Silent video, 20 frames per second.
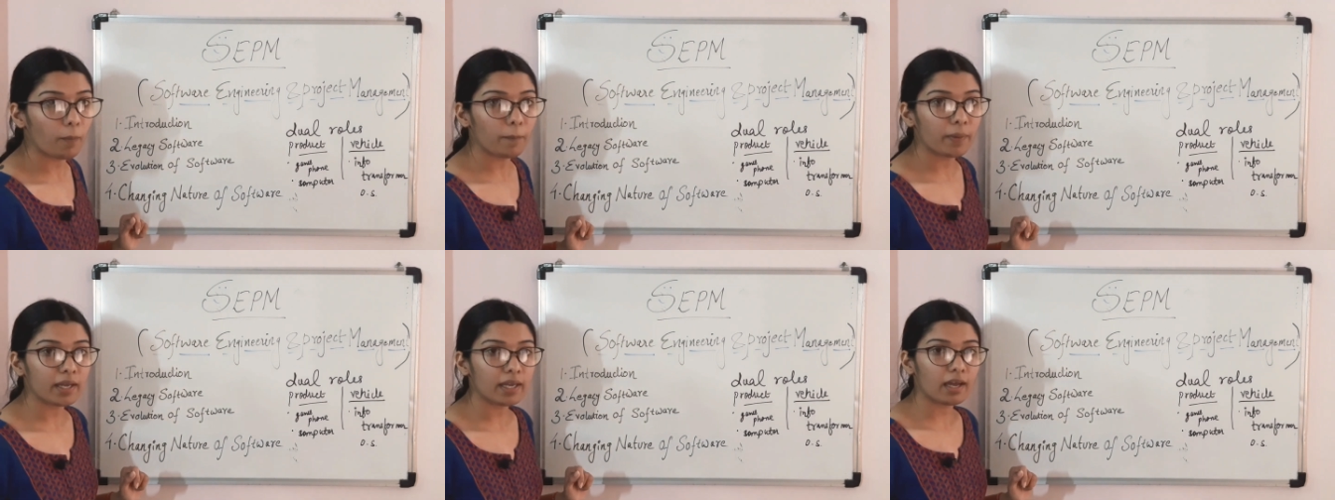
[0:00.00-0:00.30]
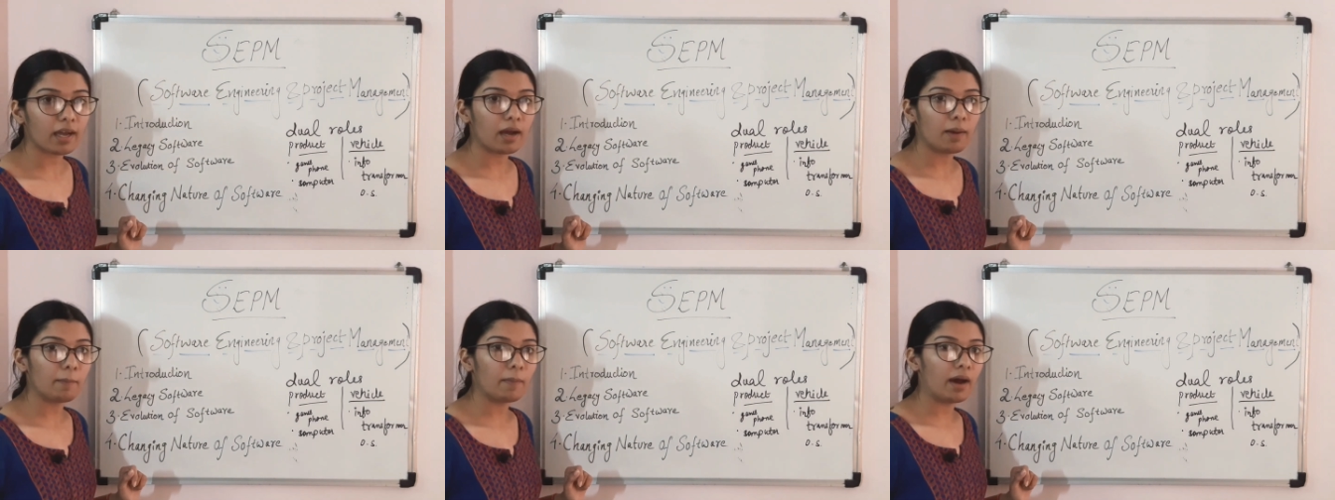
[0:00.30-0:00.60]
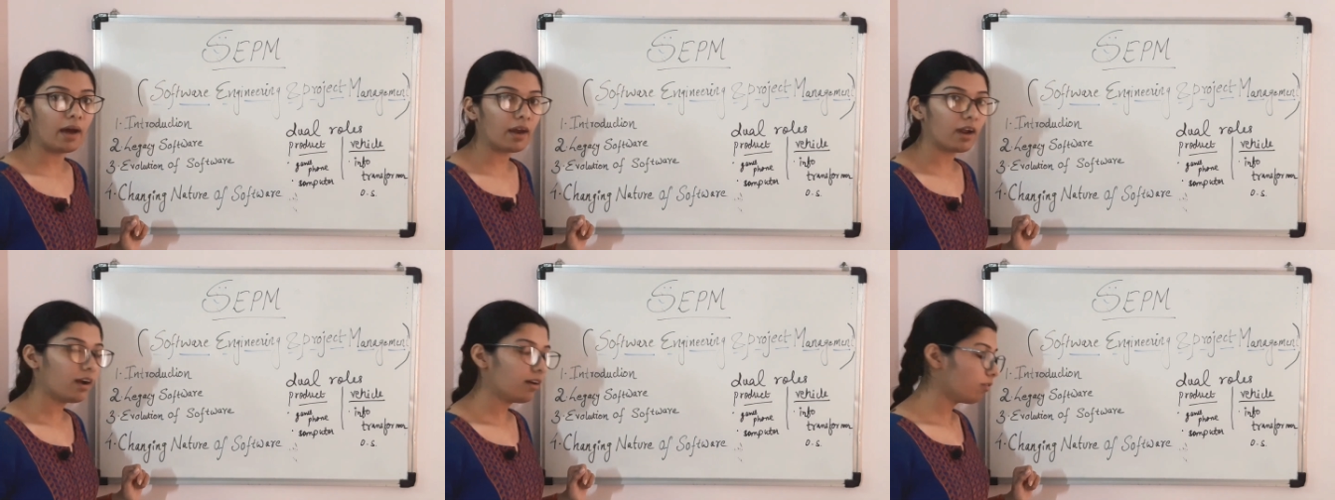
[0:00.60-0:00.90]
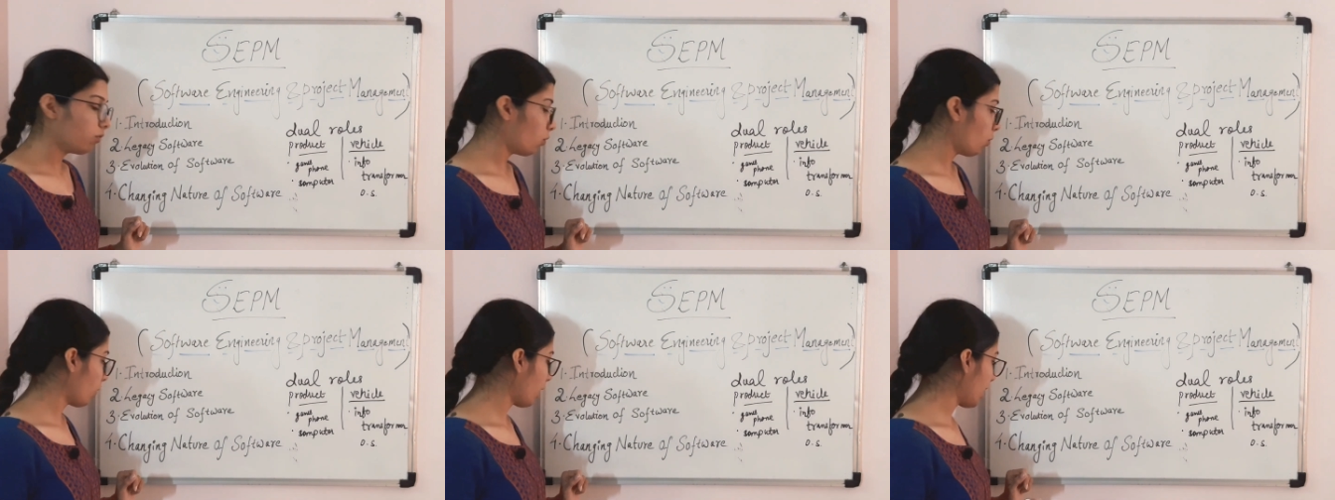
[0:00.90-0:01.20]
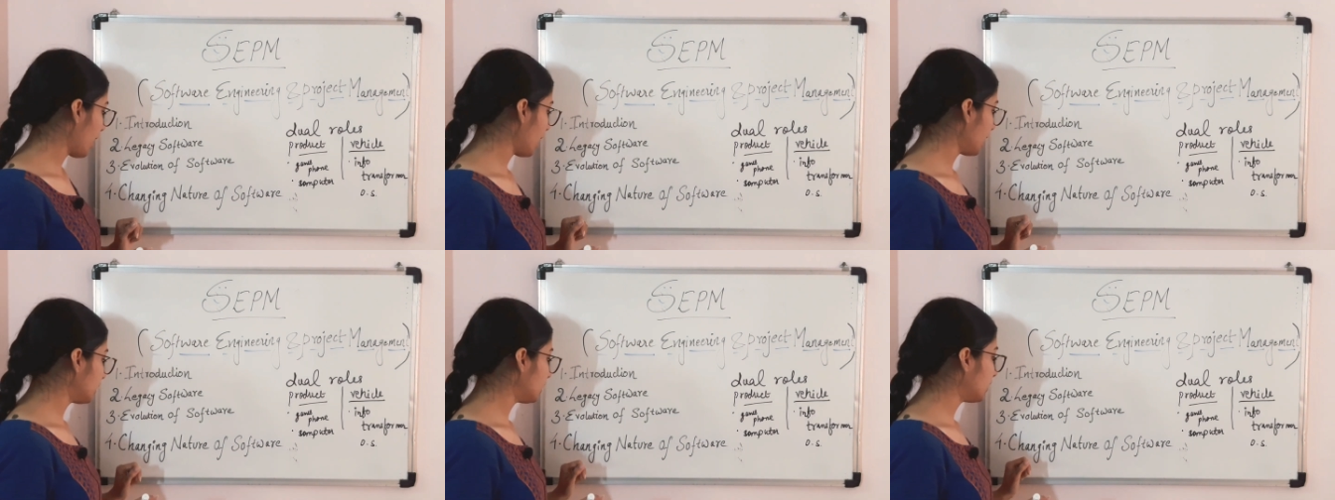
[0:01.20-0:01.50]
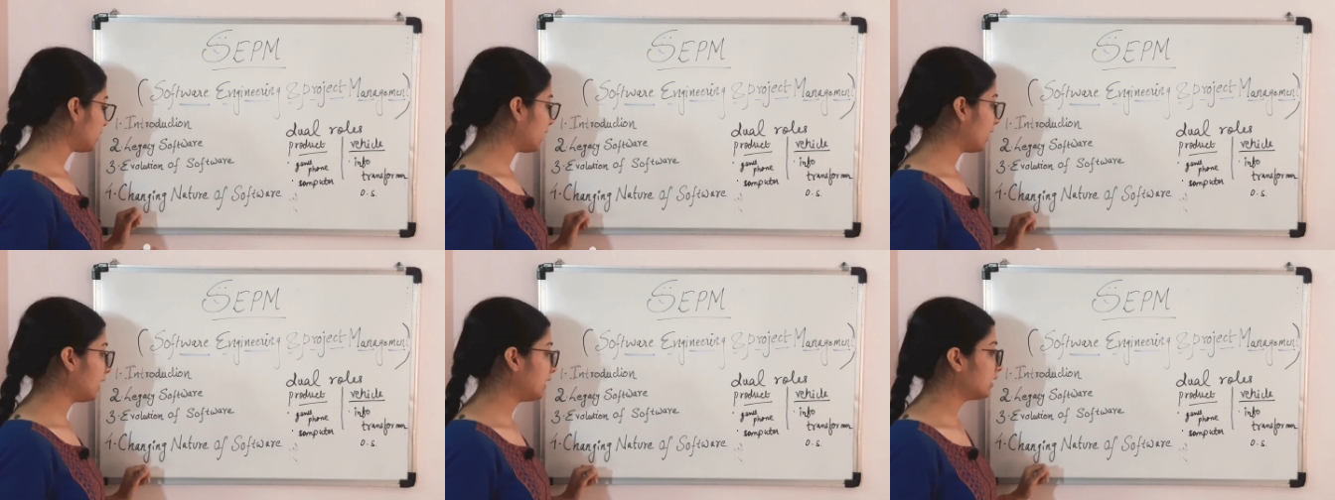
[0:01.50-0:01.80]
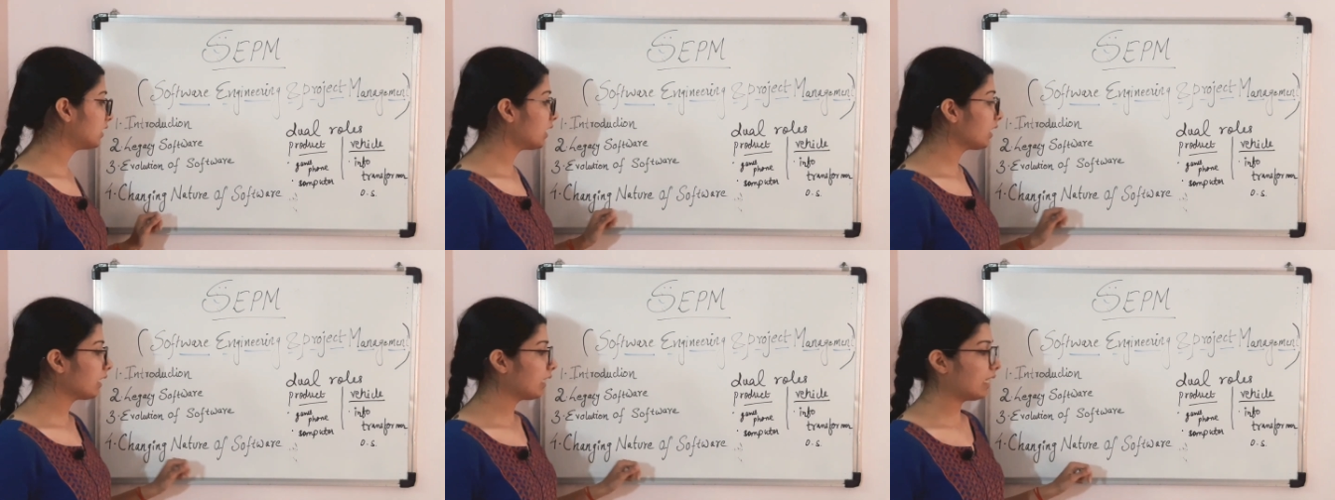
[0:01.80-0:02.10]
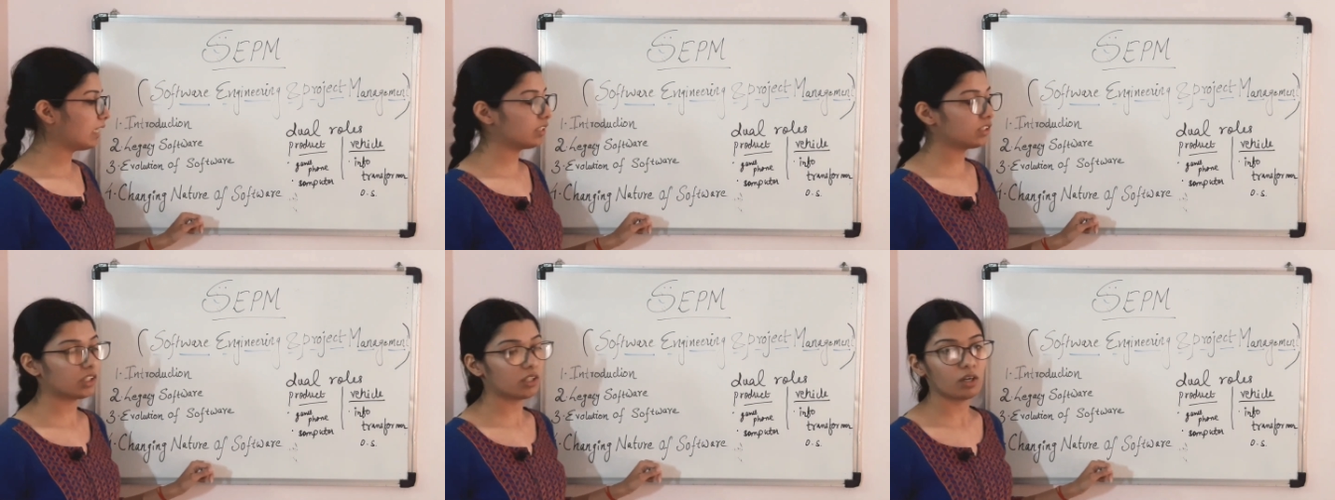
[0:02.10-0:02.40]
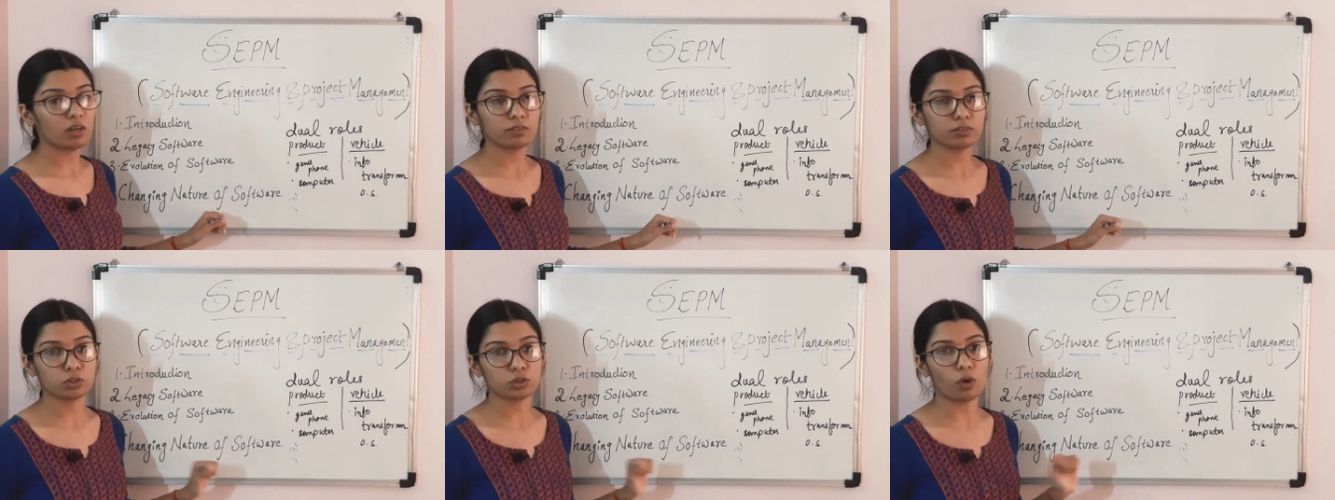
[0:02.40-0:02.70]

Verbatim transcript: टॉपिक है हमारा वो है चेंजिंग नेचर ऑफ